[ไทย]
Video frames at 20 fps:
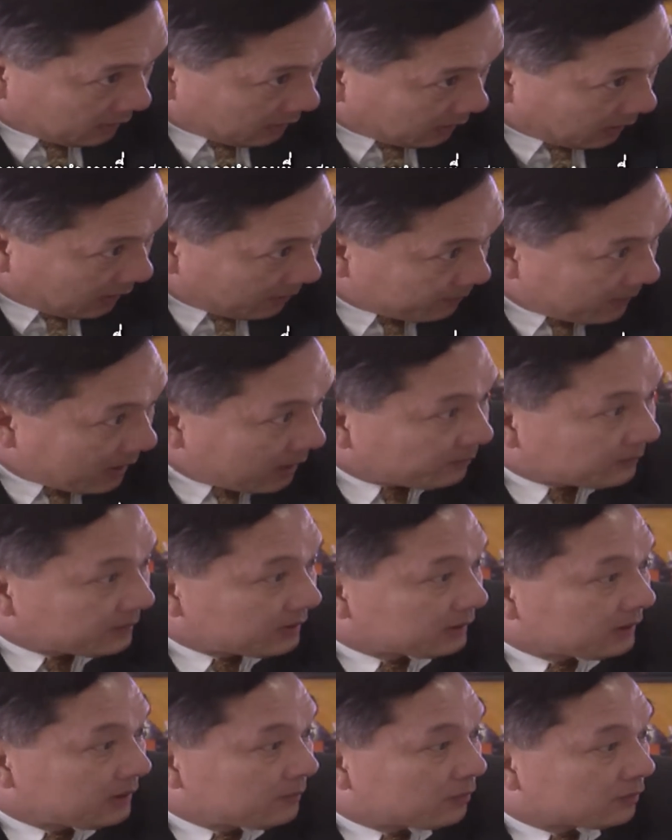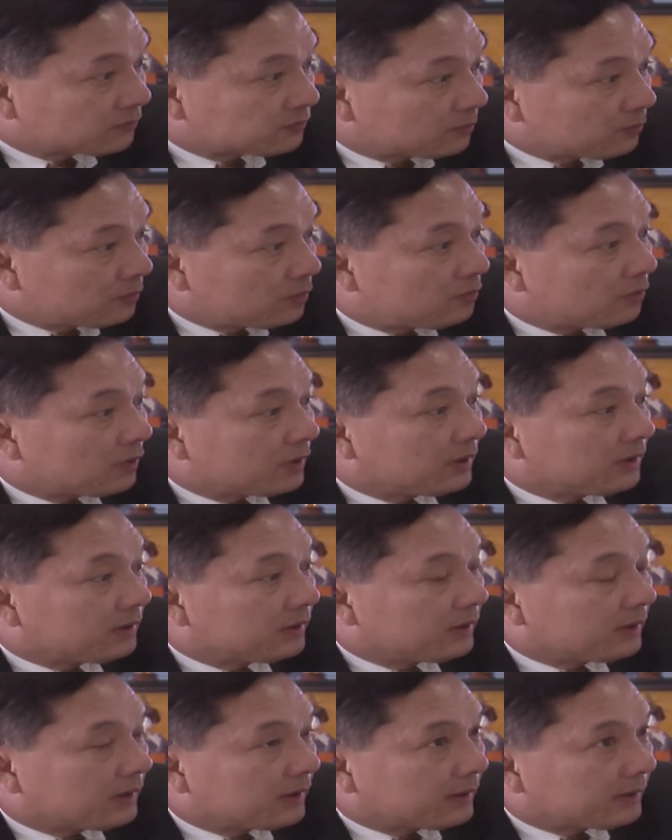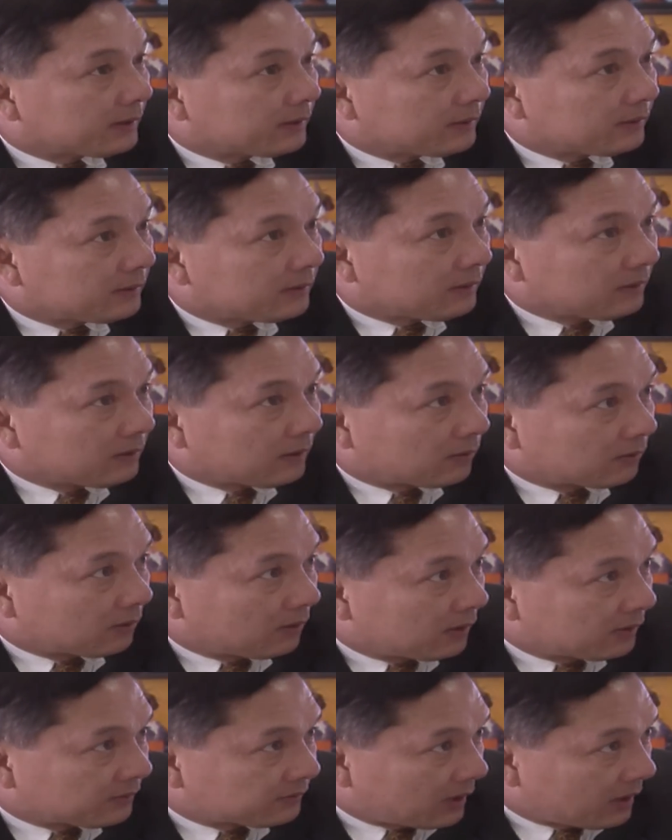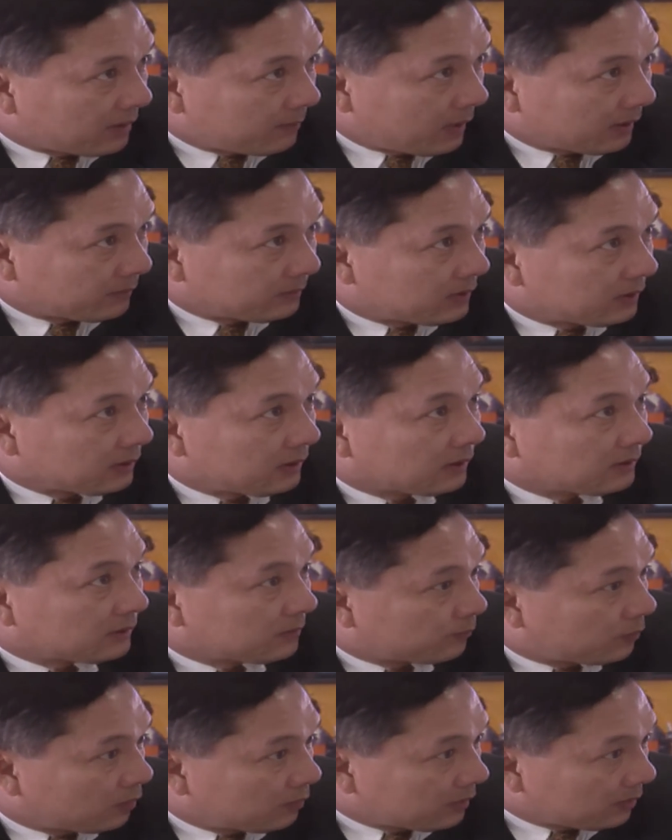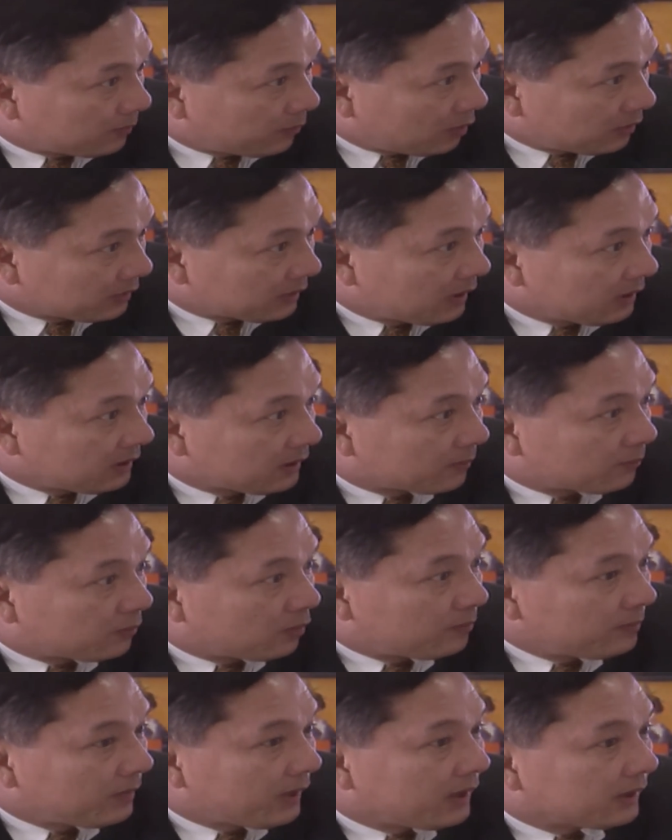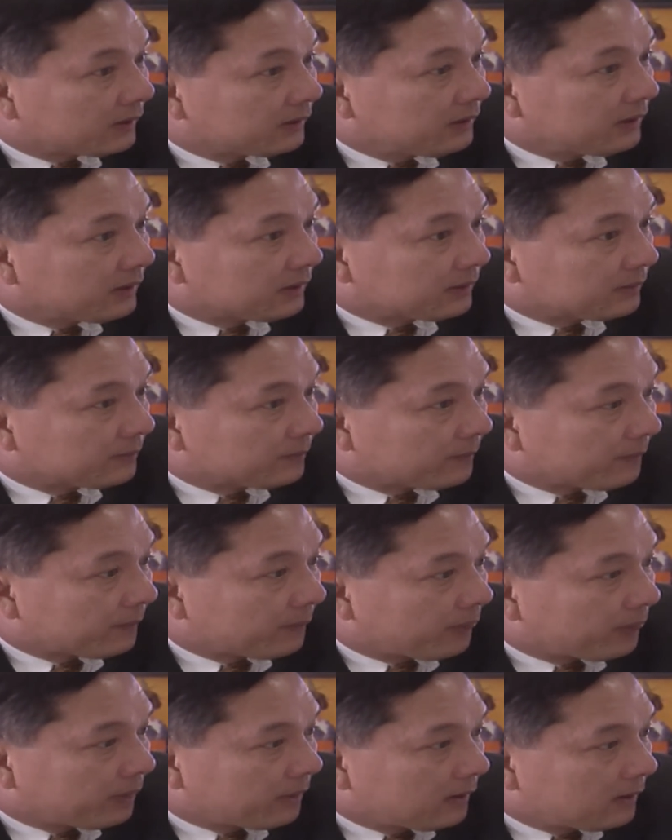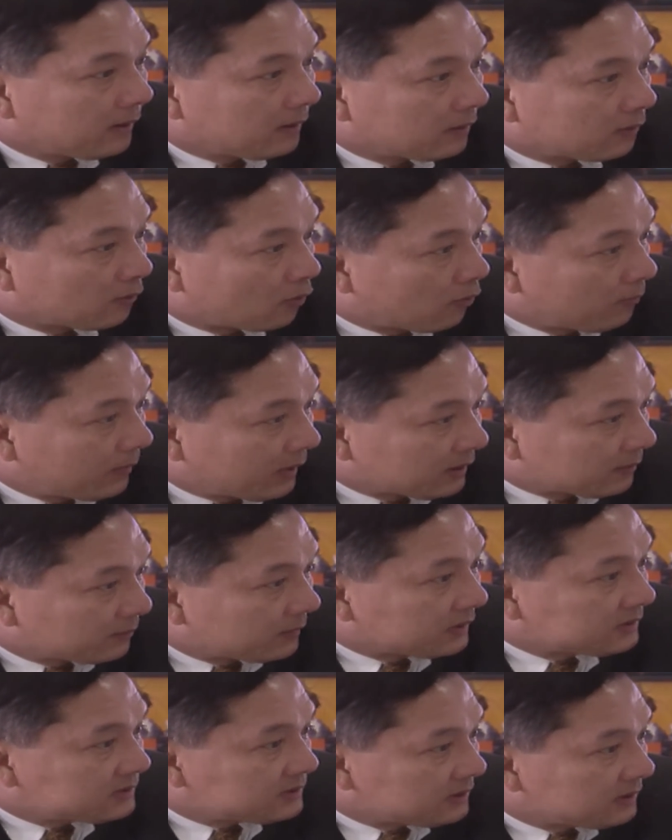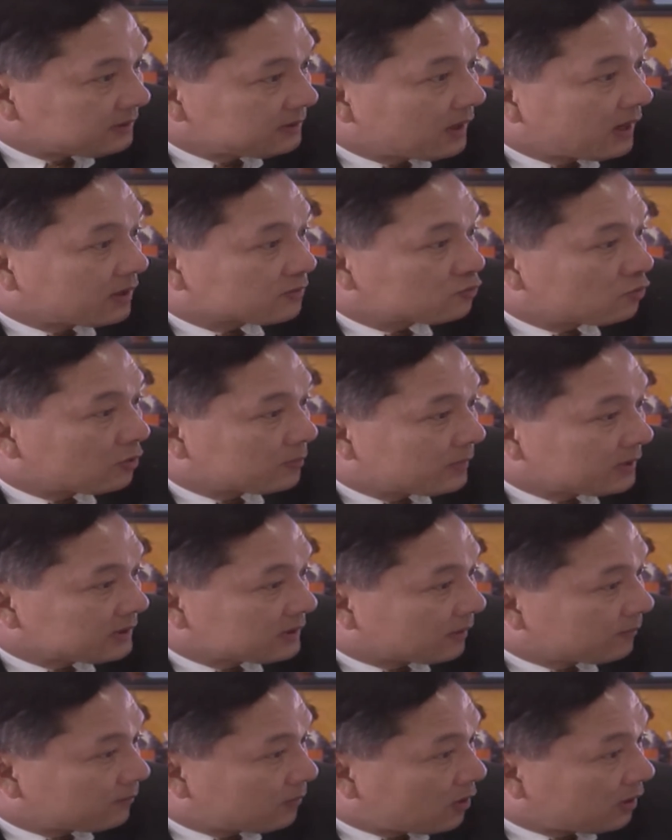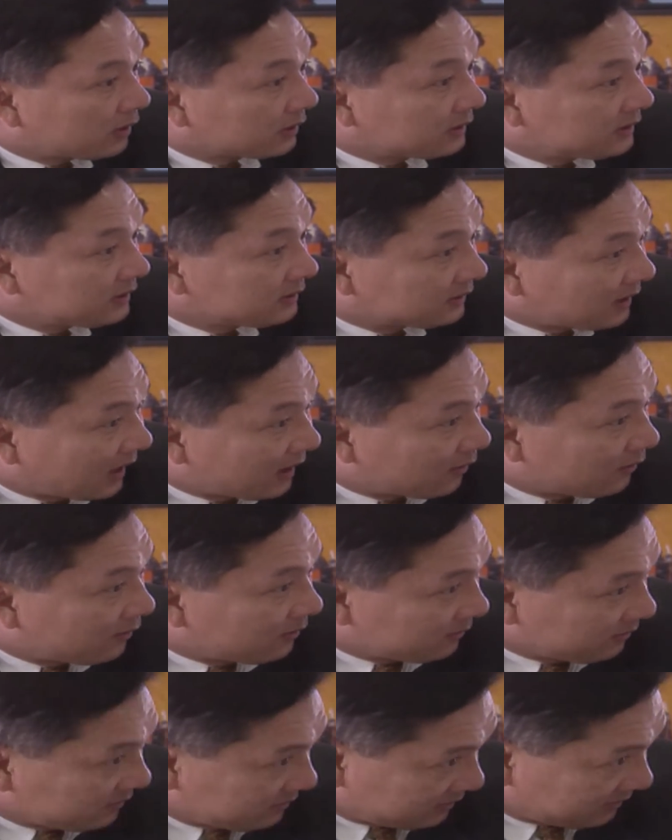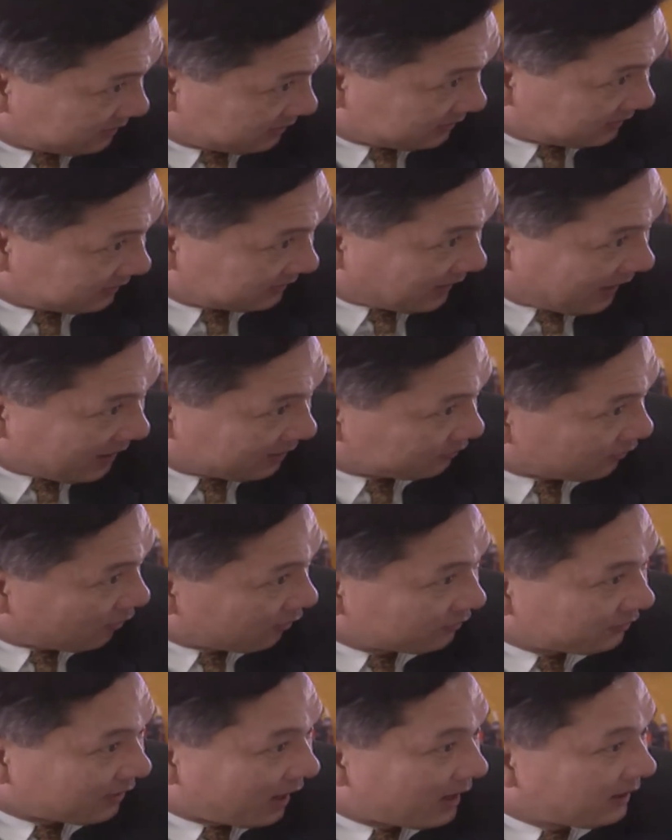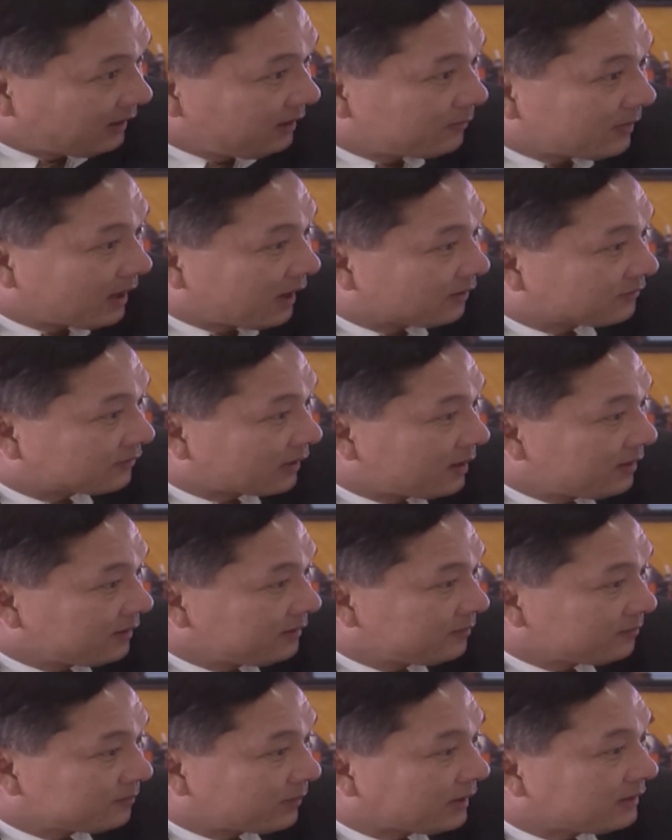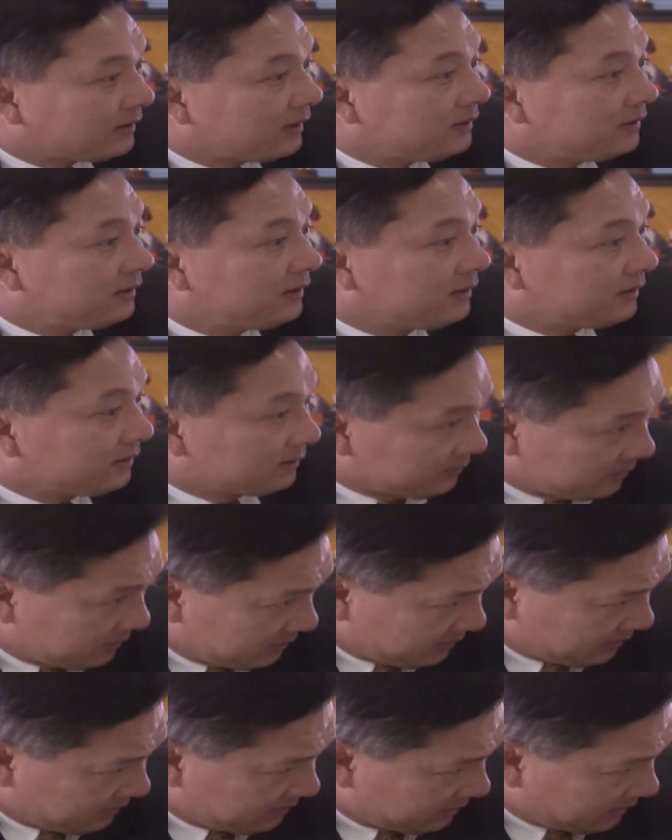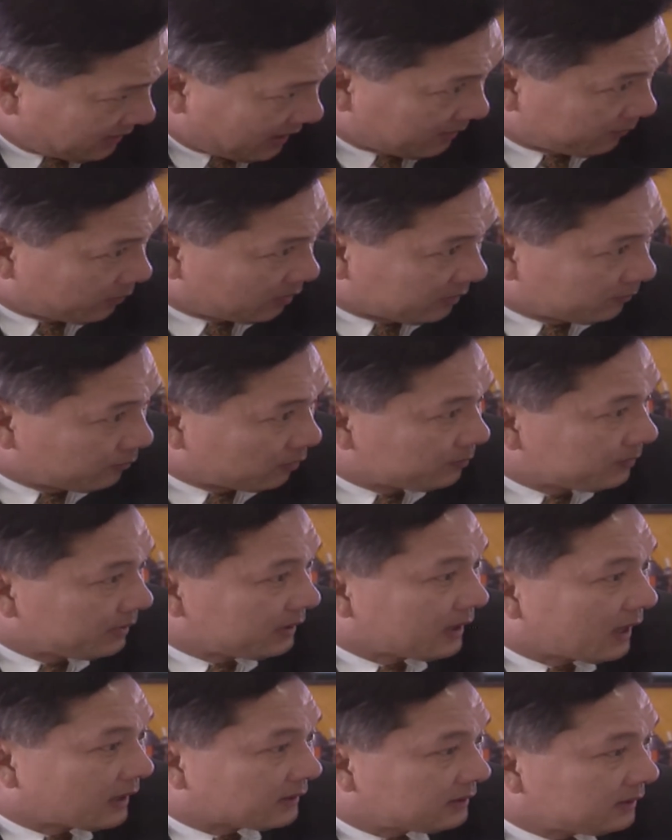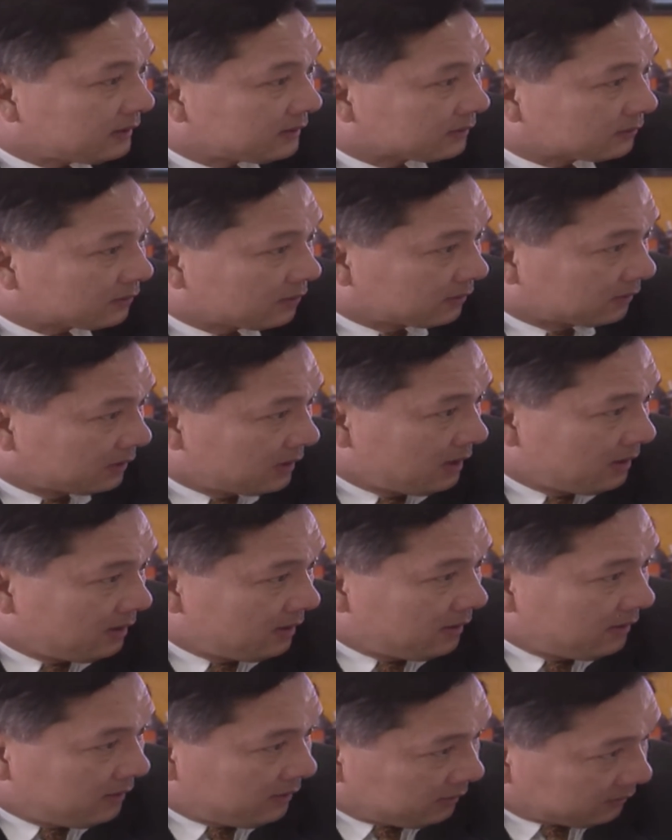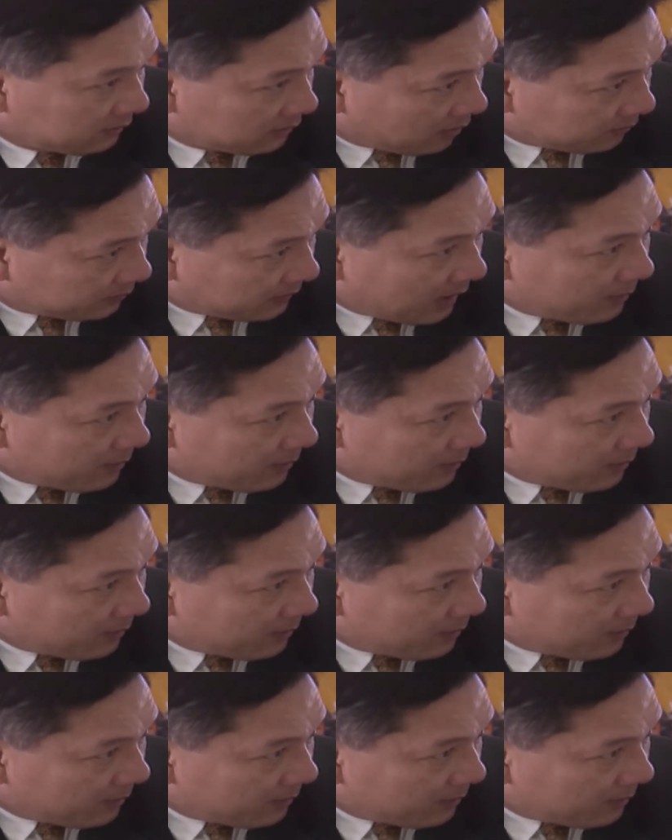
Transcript: กับบ้านเมืองนี้พอสมควรนะแล้วเราก็อาศัยบ้านเมืองยังพวกพ่อยิ่งอย่างผมเองเนี่ยผมมาจากเมืองจีนย่าชวดมาจากมอญคือต่างต่างสองสายนี่มาอาศัยแผ่นดินนี้เพราะฉะนั้นผมมีหน้าที่จะต้องตอบแทน